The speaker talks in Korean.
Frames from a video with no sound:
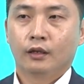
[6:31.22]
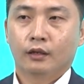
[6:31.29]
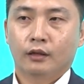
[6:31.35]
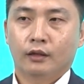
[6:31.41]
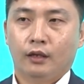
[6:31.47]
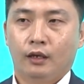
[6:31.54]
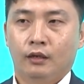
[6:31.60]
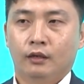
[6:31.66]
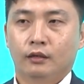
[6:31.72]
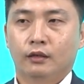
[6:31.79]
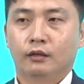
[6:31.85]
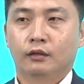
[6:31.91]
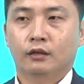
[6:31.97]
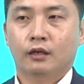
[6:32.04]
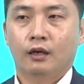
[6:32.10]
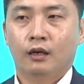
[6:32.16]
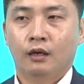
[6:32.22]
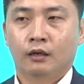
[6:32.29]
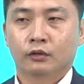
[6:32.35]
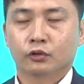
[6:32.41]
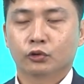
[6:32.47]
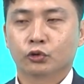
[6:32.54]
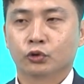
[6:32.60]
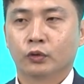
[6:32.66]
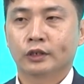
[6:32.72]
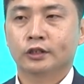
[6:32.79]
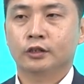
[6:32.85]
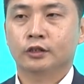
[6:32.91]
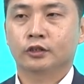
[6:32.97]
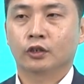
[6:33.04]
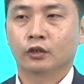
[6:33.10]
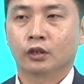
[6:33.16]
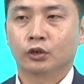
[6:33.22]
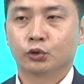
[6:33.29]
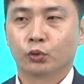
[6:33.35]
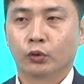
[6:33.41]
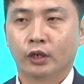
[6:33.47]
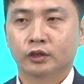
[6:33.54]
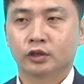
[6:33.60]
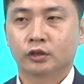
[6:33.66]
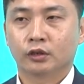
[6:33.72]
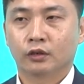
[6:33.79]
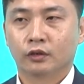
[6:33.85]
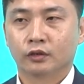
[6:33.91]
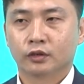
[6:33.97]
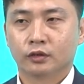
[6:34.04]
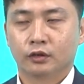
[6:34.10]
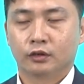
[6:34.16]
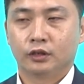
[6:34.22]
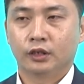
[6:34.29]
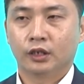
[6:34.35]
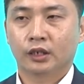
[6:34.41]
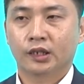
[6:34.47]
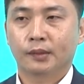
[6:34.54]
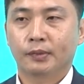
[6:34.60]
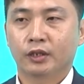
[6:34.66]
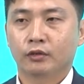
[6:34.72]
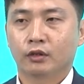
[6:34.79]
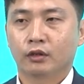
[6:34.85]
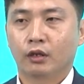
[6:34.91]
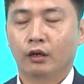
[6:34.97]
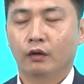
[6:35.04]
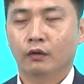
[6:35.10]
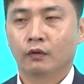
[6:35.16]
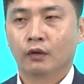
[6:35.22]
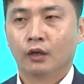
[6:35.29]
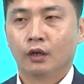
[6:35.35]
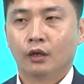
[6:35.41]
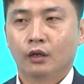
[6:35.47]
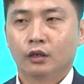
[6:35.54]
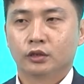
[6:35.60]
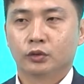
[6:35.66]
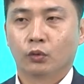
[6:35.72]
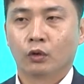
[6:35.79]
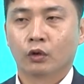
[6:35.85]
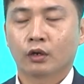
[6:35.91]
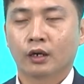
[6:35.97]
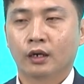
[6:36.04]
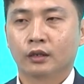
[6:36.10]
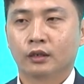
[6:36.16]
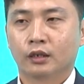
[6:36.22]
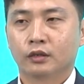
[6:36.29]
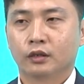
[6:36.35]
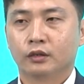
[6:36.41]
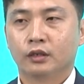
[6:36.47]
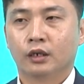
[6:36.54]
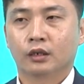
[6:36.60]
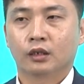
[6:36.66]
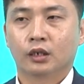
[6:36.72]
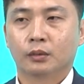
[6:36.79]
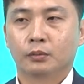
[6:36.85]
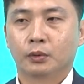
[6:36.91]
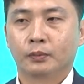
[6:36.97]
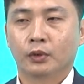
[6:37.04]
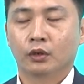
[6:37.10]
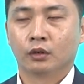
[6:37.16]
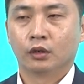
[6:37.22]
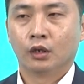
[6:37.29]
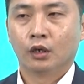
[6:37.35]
네, 이렇게 수주와 실적이 좋아지는 것을 이야기해봤는데요. 이제 원가에 대해서 이야기를 해보면